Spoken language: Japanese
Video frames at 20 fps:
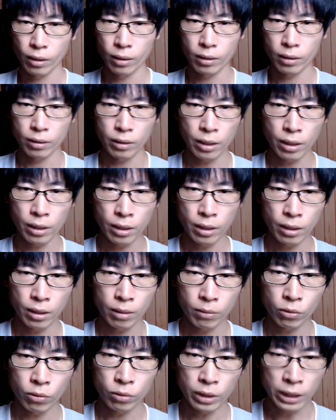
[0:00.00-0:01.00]

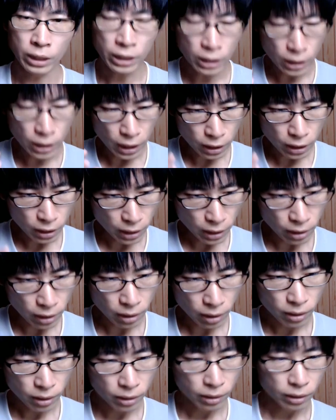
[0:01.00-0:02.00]
で、いきなりね、
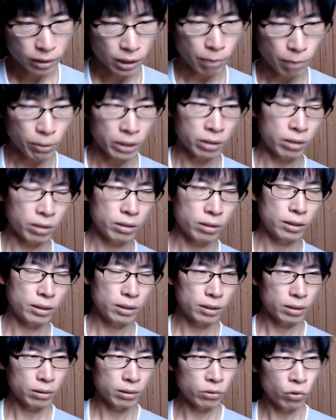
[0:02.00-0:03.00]
やっぱり
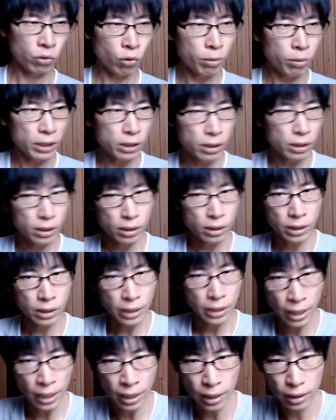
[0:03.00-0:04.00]
伸ばし
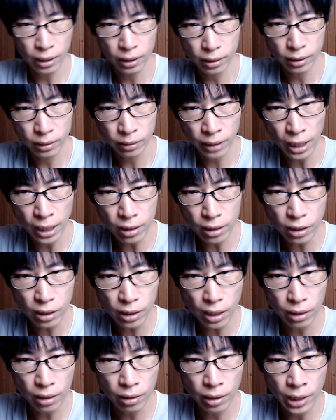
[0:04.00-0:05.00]
て短
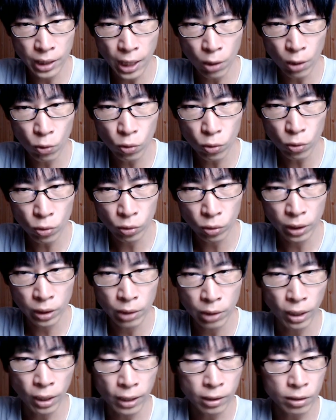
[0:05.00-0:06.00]
期間で治ろうって
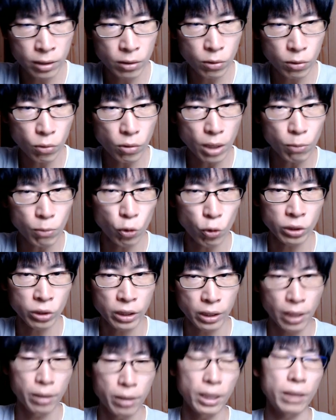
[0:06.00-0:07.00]
いう発想がもう
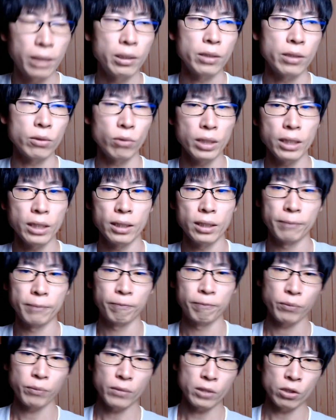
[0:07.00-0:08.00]
危険なんですよね。
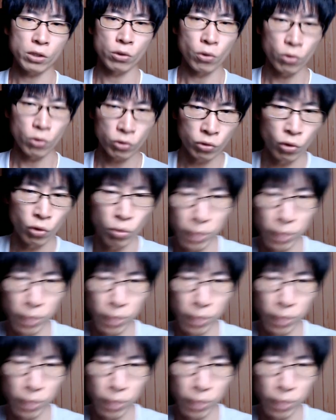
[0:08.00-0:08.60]
強く伸ば